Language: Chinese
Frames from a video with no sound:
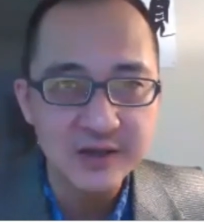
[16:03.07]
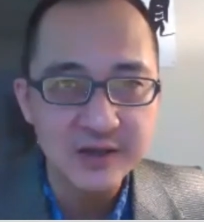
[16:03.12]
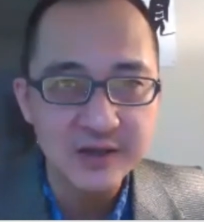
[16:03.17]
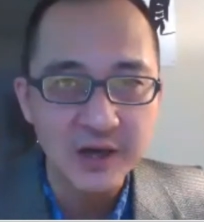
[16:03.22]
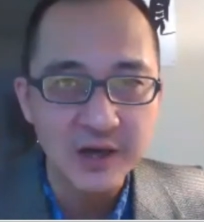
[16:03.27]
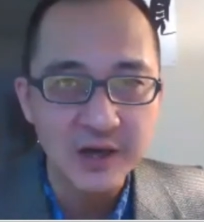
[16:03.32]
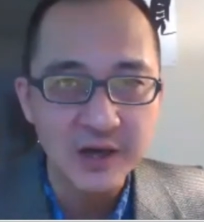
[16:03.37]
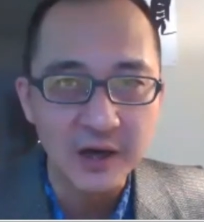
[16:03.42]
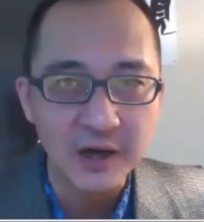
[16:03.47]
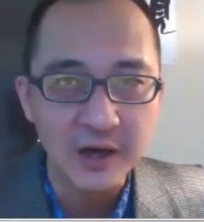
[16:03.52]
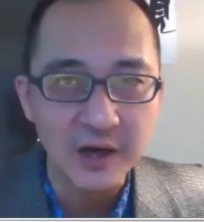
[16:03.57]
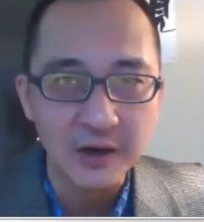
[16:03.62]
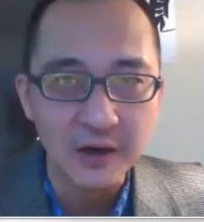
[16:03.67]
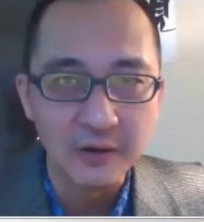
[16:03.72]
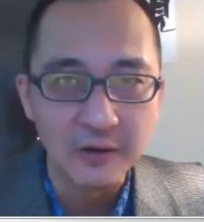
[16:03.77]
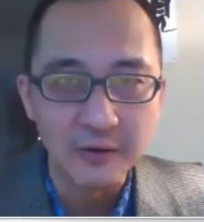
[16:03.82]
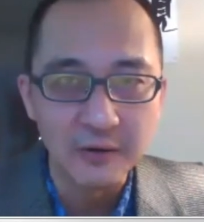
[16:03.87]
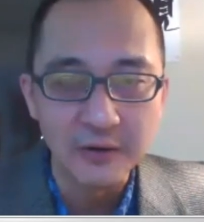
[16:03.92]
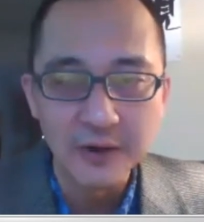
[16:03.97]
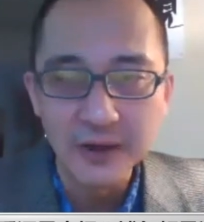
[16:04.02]
包括就是
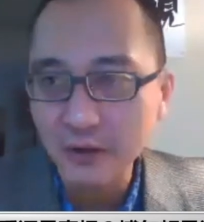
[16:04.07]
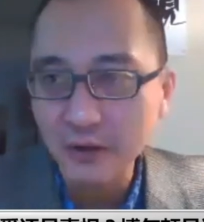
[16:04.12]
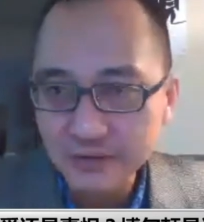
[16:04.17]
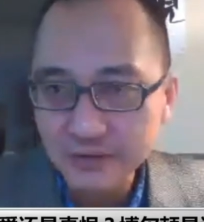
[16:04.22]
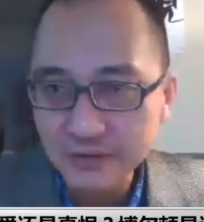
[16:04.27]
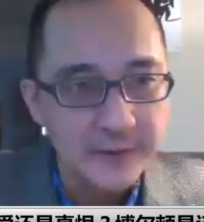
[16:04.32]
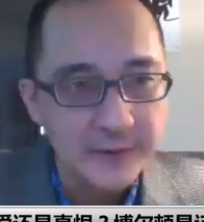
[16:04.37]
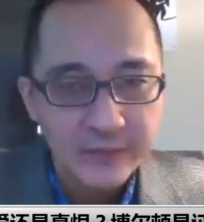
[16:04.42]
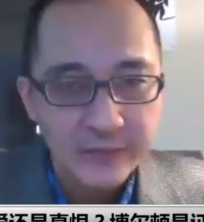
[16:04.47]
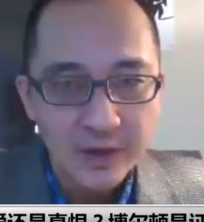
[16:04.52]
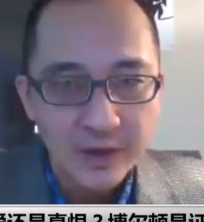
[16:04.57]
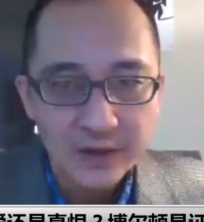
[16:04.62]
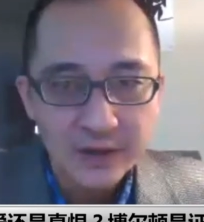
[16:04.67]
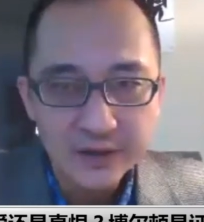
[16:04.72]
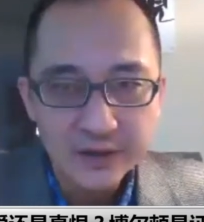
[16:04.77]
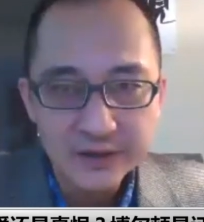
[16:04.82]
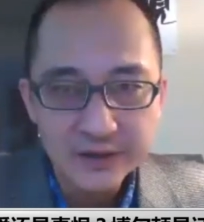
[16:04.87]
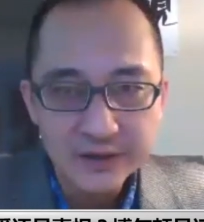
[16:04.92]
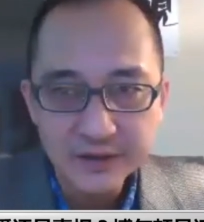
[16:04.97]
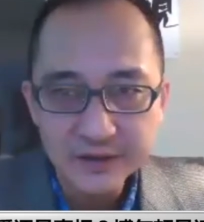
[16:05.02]
在这个呃和
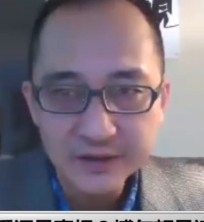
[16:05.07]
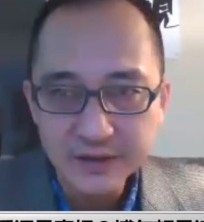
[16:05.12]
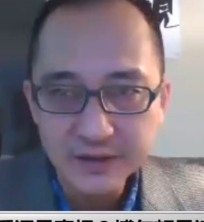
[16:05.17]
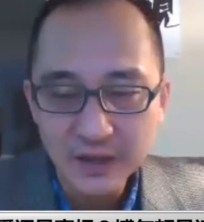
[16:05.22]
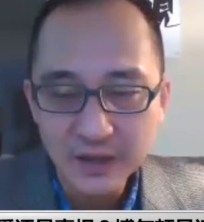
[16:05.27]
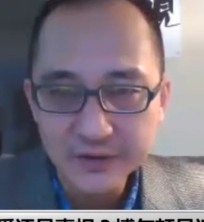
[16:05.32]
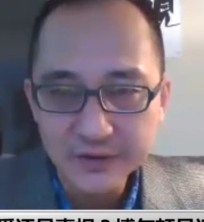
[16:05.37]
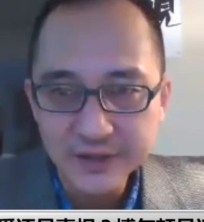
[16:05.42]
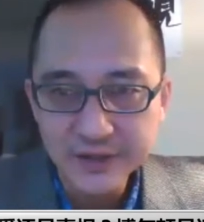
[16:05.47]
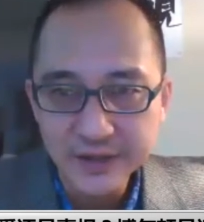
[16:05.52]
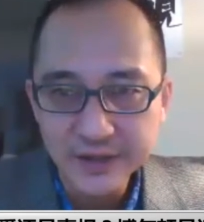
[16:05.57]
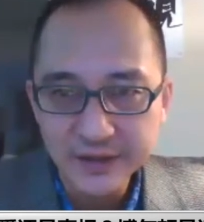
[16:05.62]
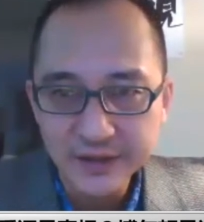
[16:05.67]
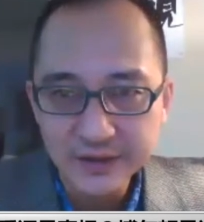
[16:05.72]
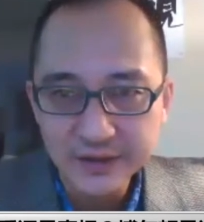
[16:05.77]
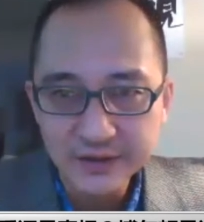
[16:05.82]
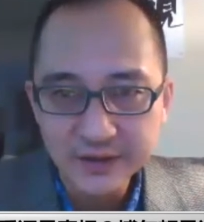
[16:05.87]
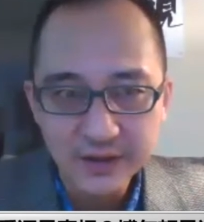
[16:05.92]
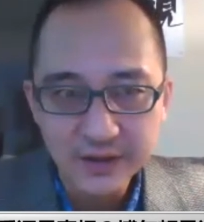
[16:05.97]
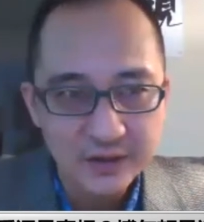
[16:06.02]
和这个朝鲜的这
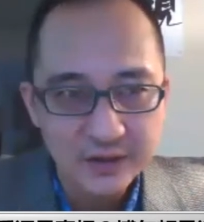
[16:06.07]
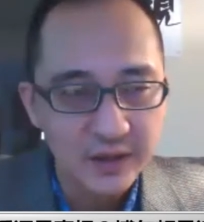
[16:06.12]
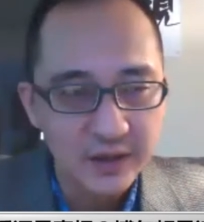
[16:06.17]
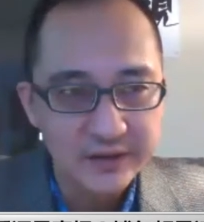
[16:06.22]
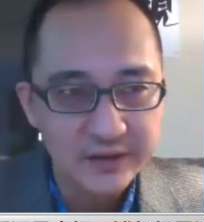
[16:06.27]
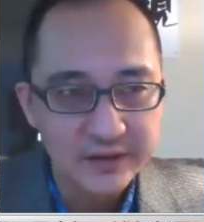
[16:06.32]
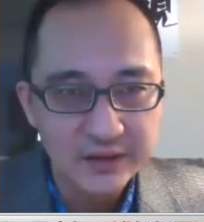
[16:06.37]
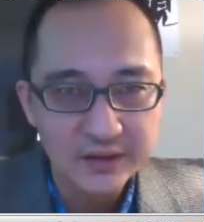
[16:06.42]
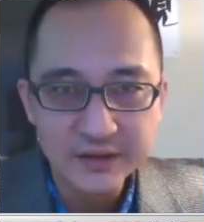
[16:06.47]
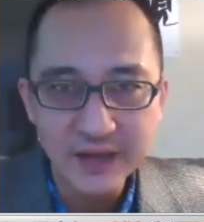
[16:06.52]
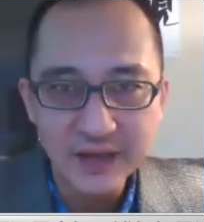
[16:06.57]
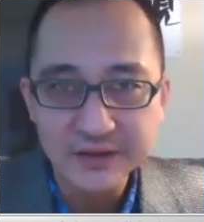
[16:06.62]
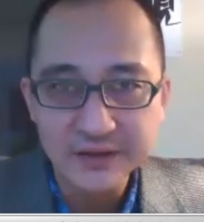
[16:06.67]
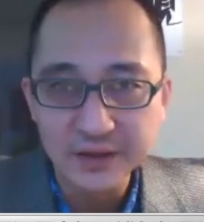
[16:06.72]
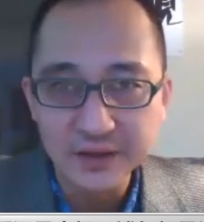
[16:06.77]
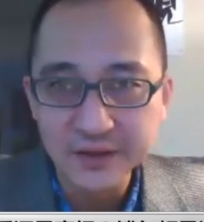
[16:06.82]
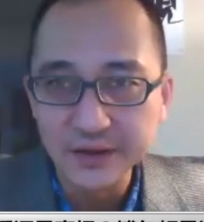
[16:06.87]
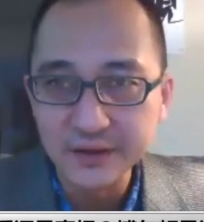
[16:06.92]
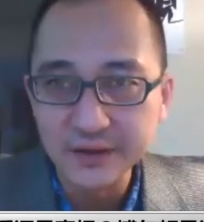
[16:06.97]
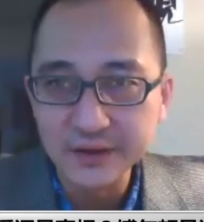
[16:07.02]
个
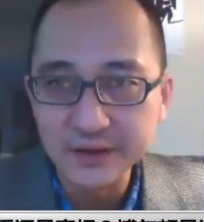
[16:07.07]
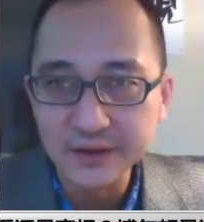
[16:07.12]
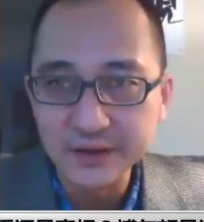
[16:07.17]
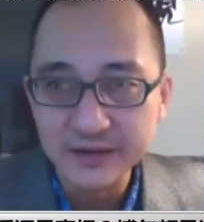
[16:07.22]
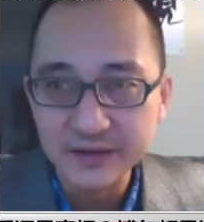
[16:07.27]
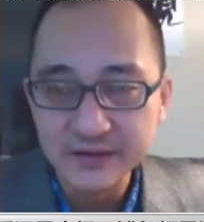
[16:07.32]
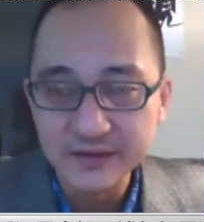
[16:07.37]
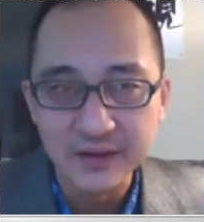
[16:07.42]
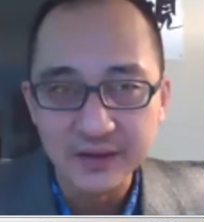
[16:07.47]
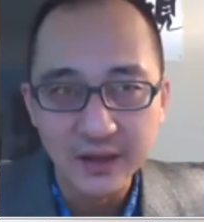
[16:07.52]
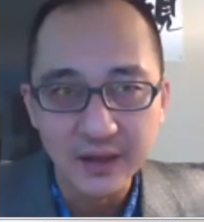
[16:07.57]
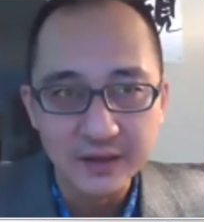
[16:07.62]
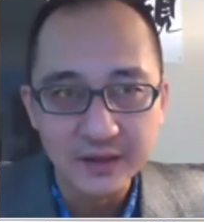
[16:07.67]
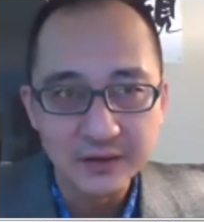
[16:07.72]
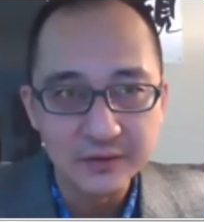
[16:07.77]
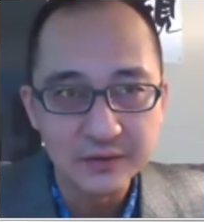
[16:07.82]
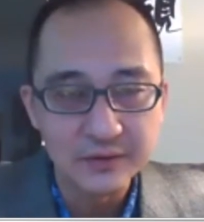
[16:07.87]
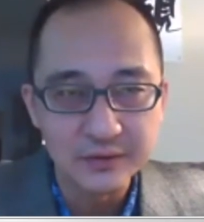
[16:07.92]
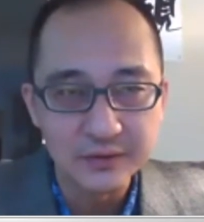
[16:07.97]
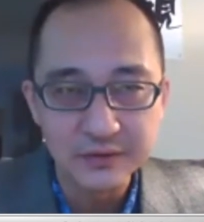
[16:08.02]
呃那次啊，
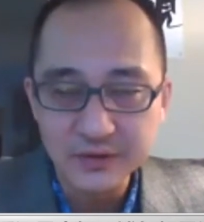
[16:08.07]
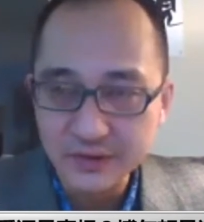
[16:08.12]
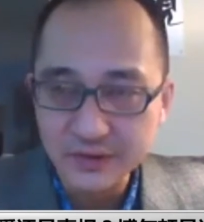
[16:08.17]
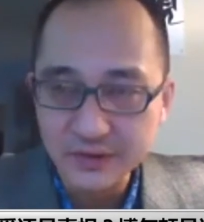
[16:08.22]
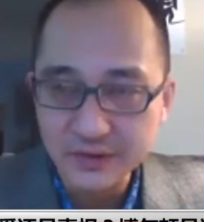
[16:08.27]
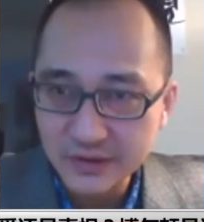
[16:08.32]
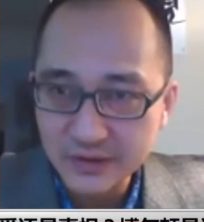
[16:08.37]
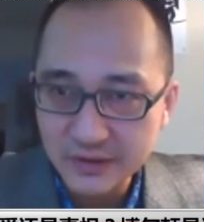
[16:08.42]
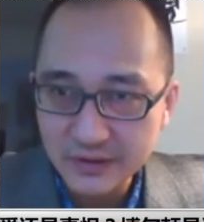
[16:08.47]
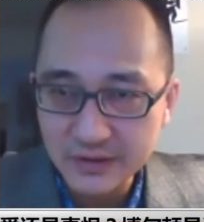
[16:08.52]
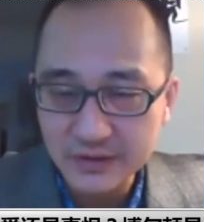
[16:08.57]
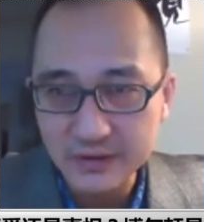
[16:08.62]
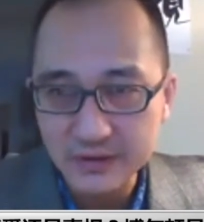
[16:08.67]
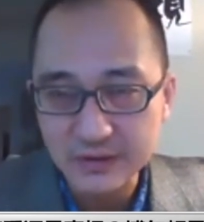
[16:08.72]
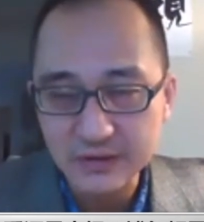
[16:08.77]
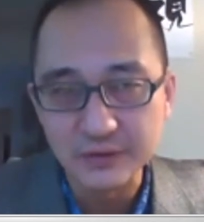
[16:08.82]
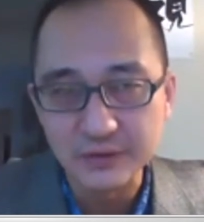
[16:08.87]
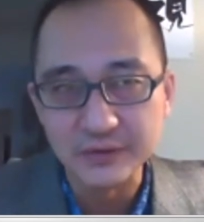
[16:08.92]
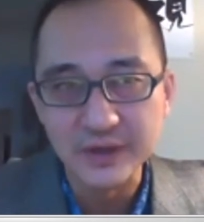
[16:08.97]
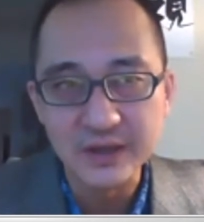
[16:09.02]
尤其
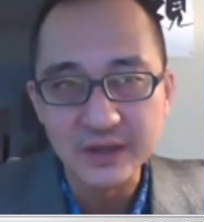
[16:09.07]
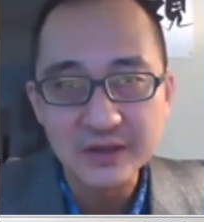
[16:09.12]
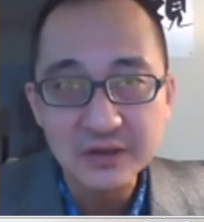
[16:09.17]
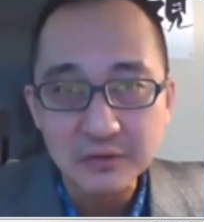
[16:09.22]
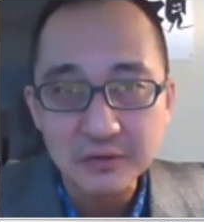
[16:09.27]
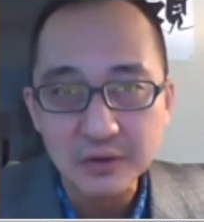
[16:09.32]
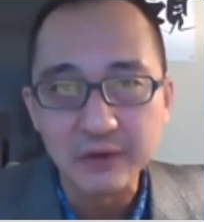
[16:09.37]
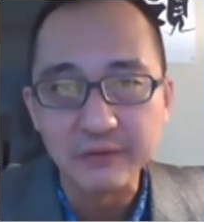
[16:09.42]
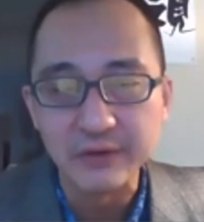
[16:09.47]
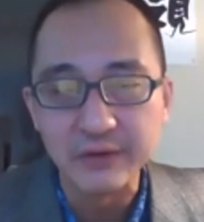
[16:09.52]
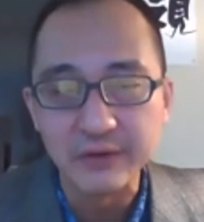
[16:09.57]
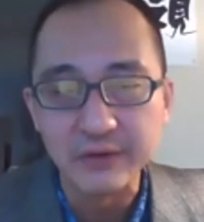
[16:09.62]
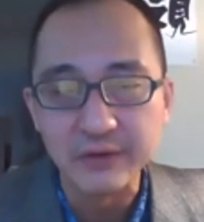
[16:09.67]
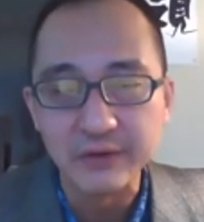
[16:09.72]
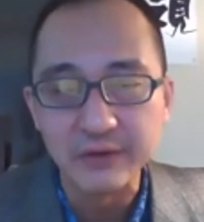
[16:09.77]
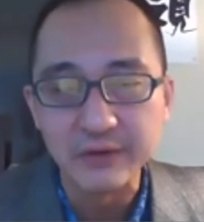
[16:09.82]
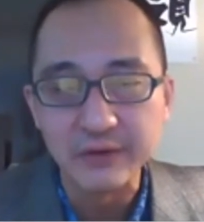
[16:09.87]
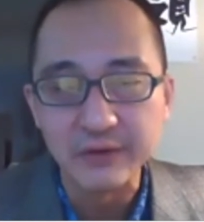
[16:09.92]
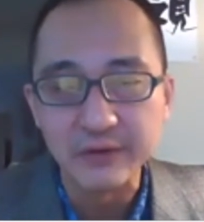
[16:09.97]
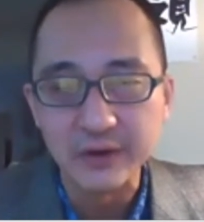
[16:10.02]
一九年七月份
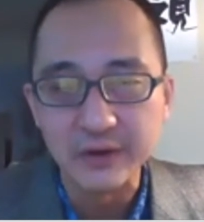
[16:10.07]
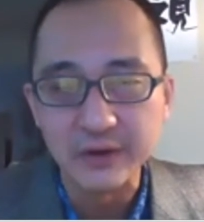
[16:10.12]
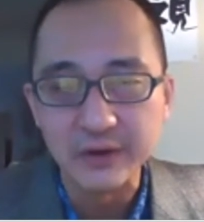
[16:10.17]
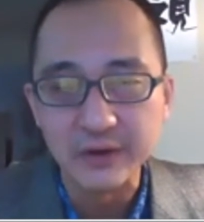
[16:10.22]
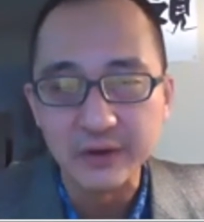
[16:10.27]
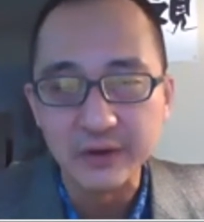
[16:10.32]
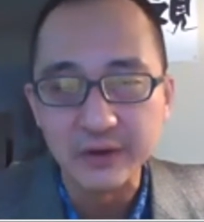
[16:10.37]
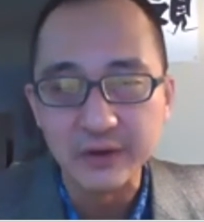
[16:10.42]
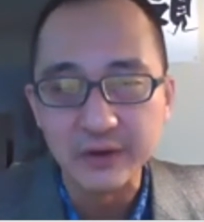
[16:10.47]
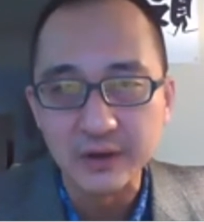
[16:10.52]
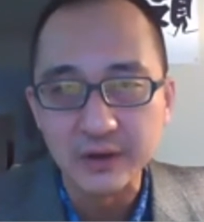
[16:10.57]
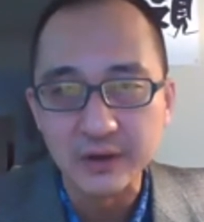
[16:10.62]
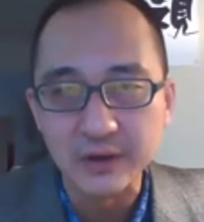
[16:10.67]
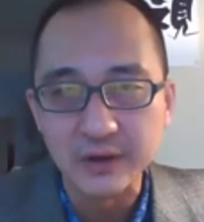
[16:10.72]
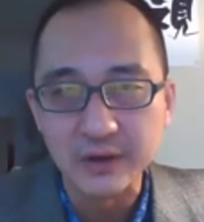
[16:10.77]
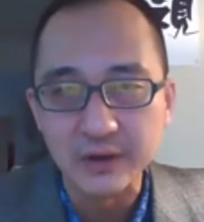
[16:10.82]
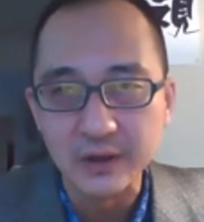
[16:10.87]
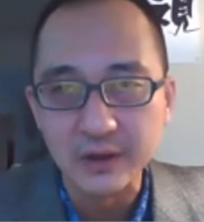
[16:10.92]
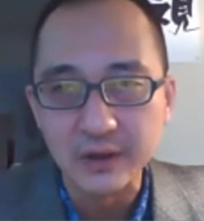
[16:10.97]
啊，就去年七月，